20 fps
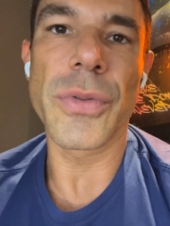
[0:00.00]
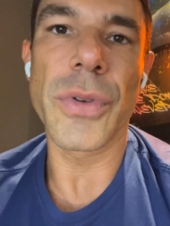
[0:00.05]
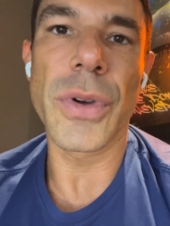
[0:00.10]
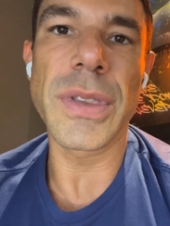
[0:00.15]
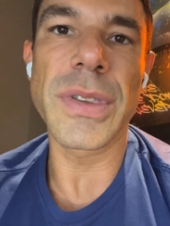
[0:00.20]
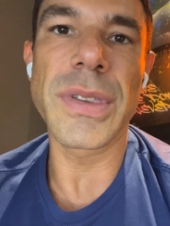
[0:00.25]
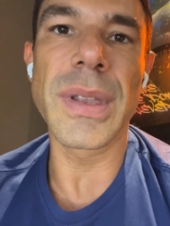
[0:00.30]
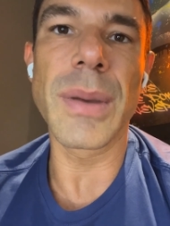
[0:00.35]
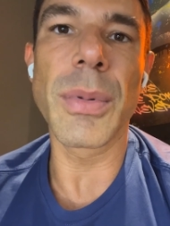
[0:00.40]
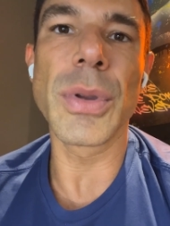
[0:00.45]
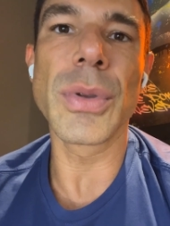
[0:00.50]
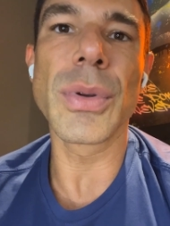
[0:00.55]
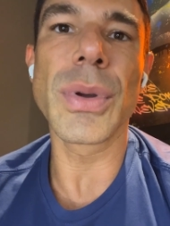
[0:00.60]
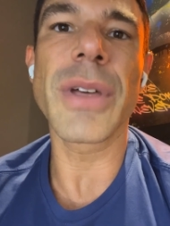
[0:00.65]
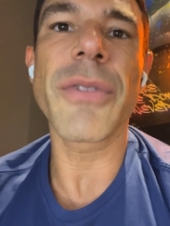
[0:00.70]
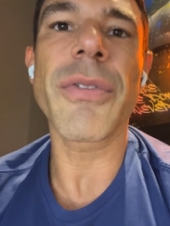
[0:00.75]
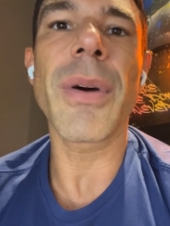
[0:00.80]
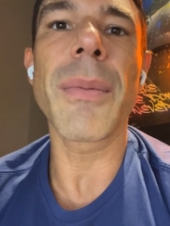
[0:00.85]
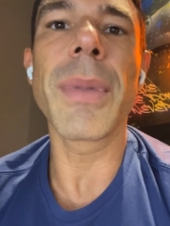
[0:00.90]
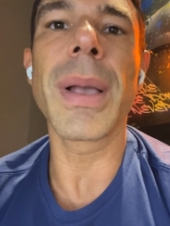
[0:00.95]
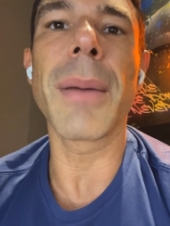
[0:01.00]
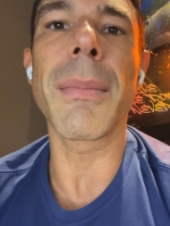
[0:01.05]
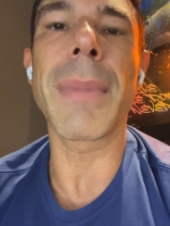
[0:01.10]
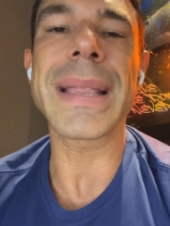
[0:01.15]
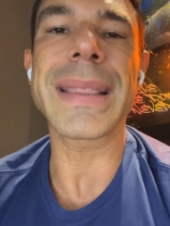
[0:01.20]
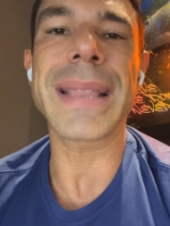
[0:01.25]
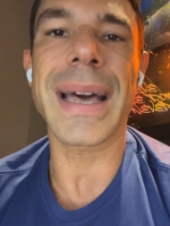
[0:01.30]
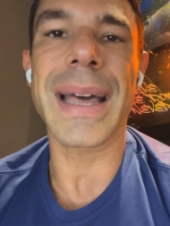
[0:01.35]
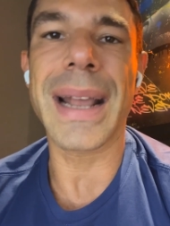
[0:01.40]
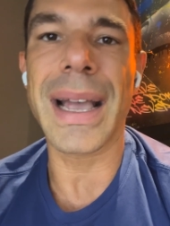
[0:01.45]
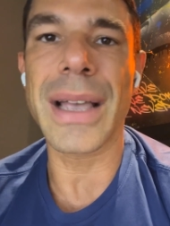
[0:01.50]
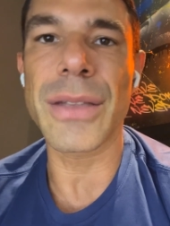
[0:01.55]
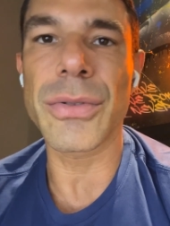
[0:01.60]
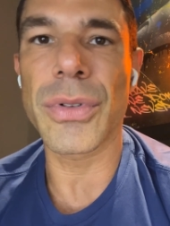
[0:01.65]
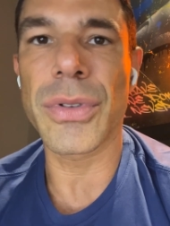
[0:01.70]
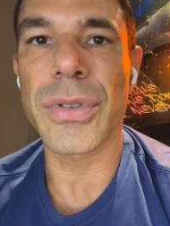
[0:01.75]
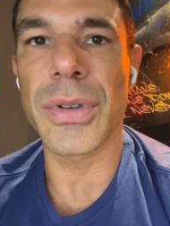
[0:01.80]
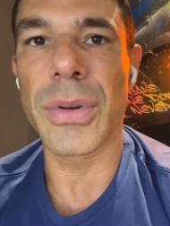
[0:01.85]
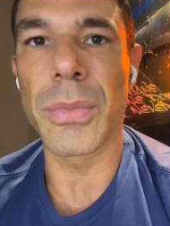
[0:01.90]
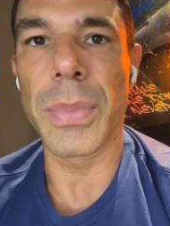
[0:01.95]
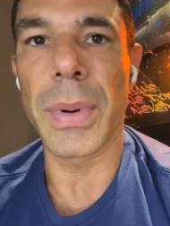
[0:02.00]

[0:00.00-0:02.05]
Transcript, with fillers: Foi distribuidor da família Matarazzo de São